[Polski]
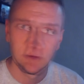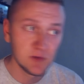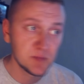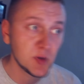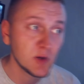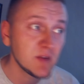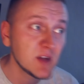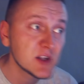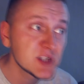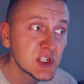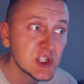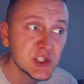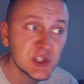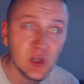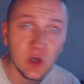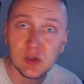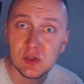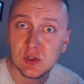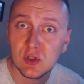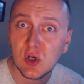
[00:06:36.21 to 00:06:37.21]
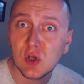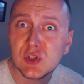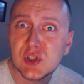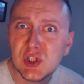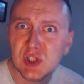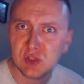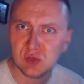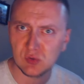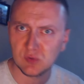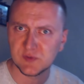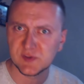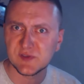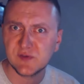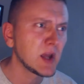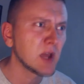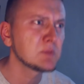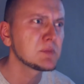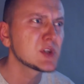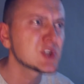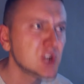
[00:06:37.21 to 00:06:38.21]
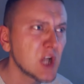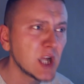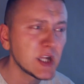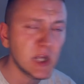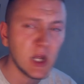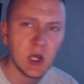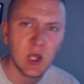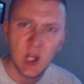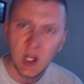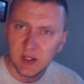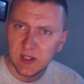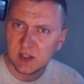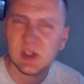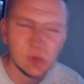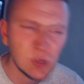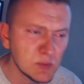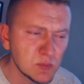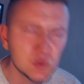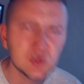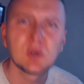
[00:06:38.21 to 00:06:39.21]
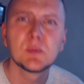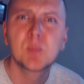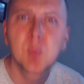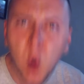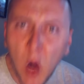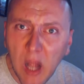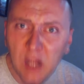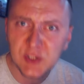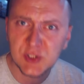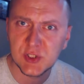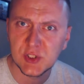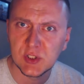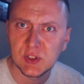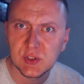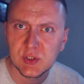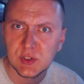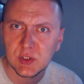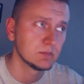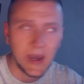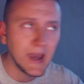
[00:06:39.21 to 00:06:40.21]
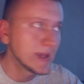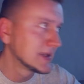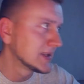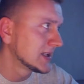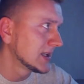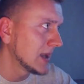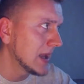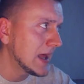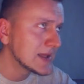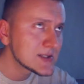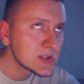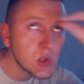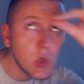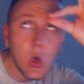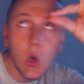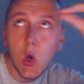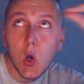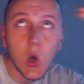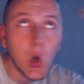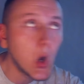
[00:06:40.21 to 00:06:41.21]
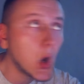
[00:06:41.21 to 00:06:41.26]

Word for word: Wyprowadzili się od rodziców, mają mieszkania, za które muszą płacić. Hej, tyle co?